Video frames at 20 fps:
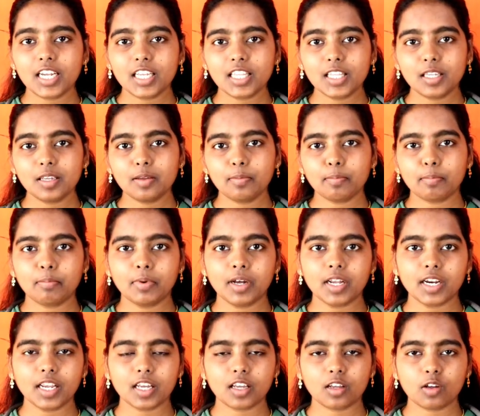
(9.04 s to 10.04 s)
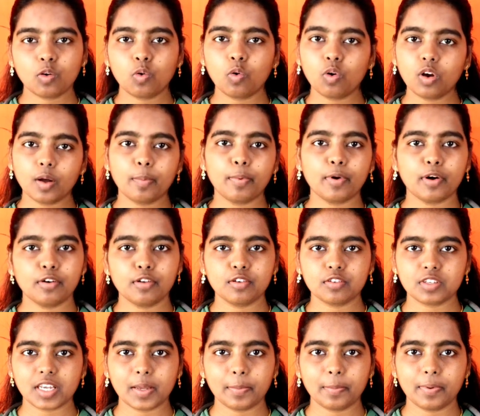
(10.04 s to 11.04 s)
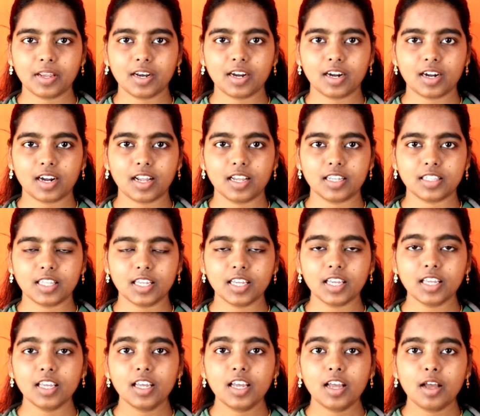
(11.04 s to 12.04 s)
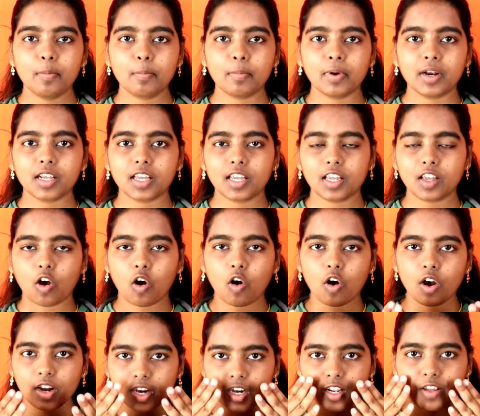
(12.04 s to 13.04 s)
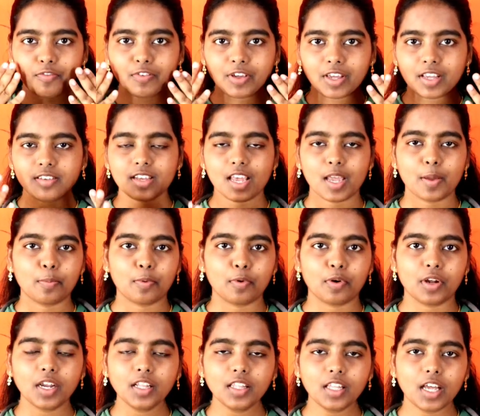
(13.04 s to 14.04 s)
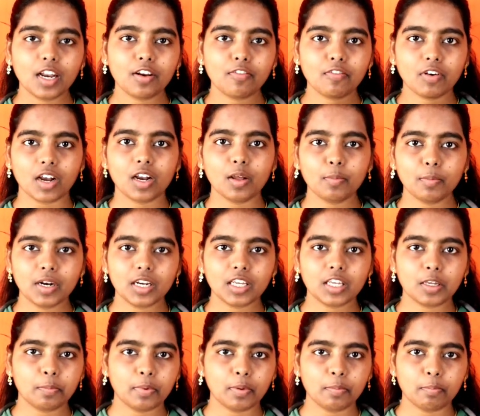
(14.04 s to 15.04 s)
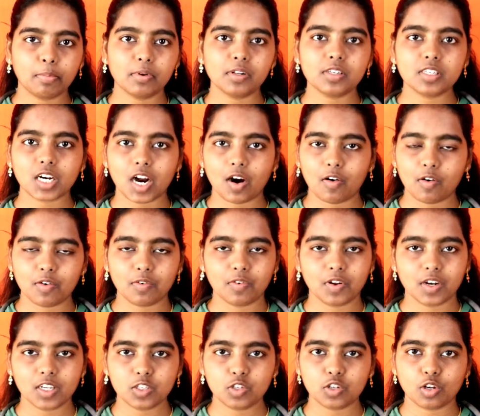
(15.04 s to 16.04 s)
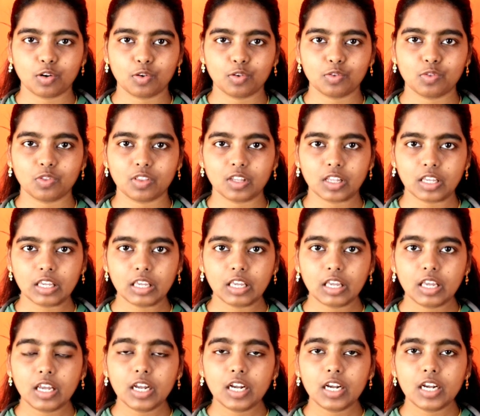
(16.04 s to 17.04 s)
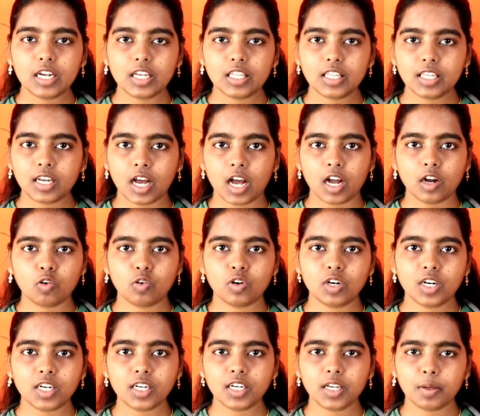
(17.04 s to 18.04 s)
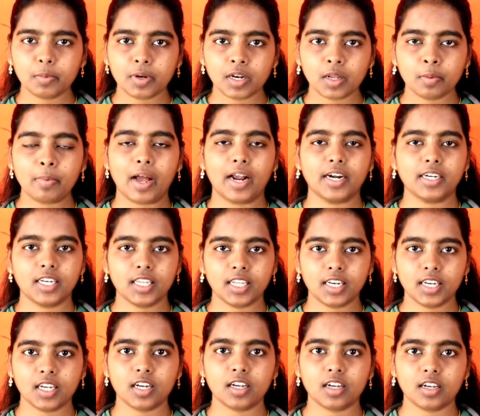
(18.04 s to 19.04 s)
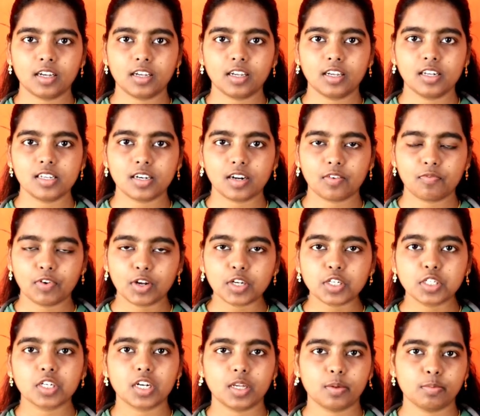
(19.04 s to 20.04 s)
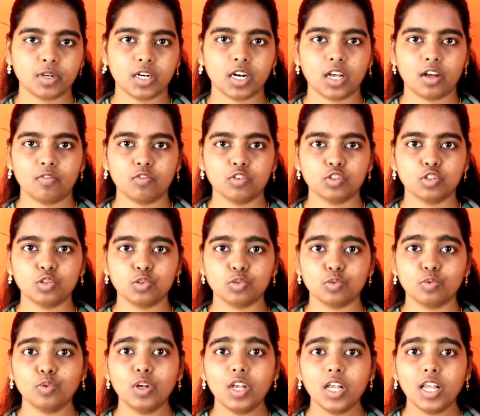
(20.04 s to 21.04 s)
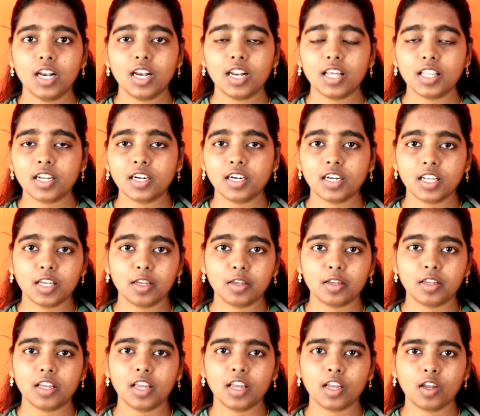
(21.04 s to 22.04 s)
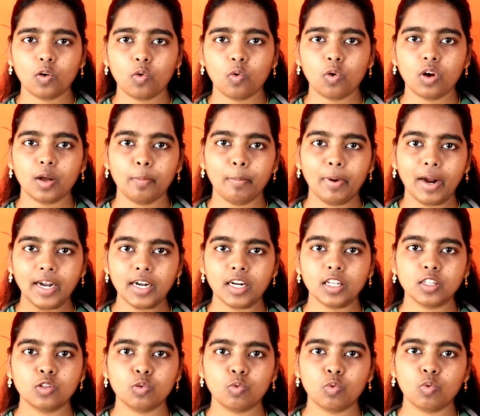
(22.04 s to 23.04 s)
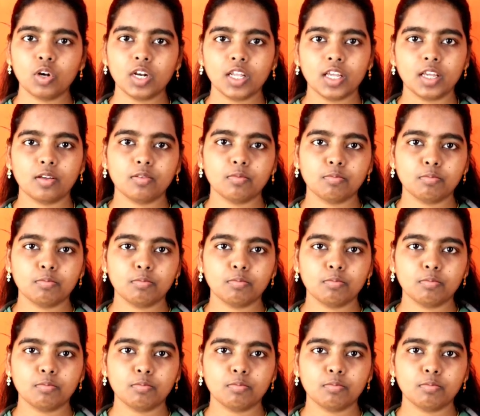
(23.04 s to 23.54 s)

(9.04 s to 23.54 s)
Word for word: ఇది మరి ఎక్కువగా ప్రొడ్యూస్ అయిపోయినట్లయితే మనకి ఆయిలీ ఫేస్ అయిపోయి దానివల్ల మనకి పింపుల్స్ రావడం అనేది జరుగుతుంది ఇది కాకుండా ఏమైనా బ్యాక్టీరియా ఇన్ఫెక్షన్ ఏమన్నా అవ్వచ్చు లేదంటే ఎక్కువగా బయట ధూళి